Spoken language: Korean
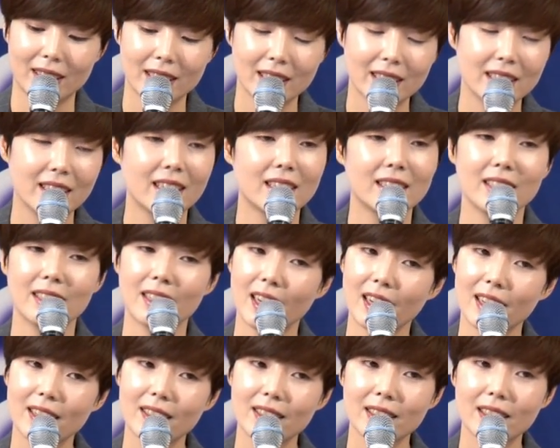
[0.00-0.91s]
은혜는
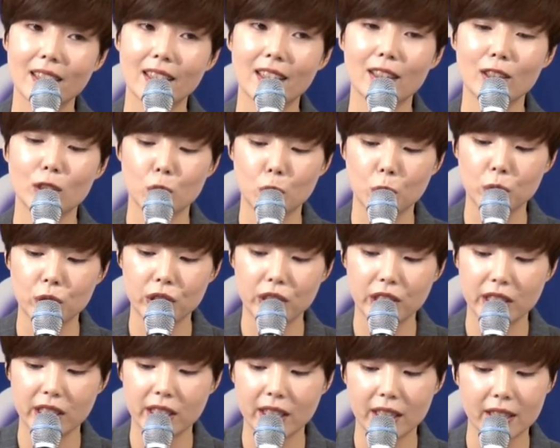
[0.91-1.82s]
항상
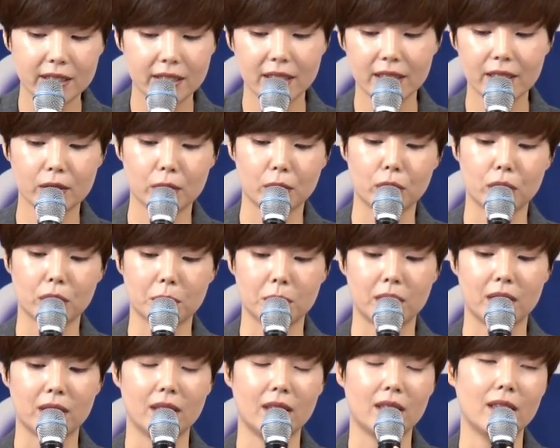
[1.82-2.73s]
존재한다는
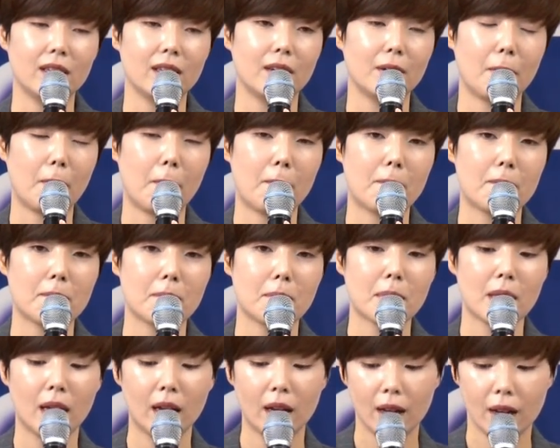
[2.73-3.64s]
것입니다.
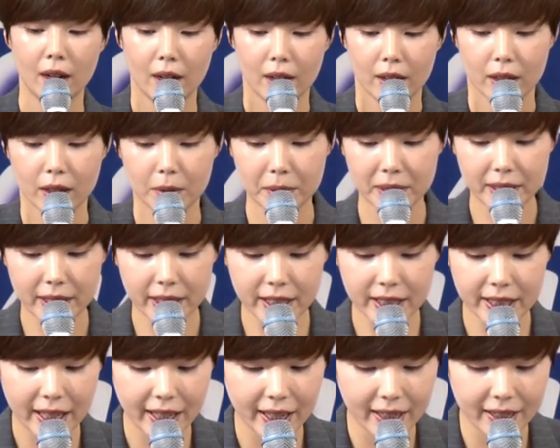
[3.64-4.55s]
여러분,
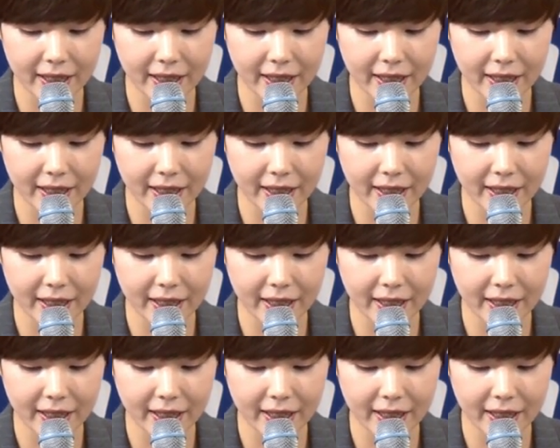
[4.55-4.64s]
은혜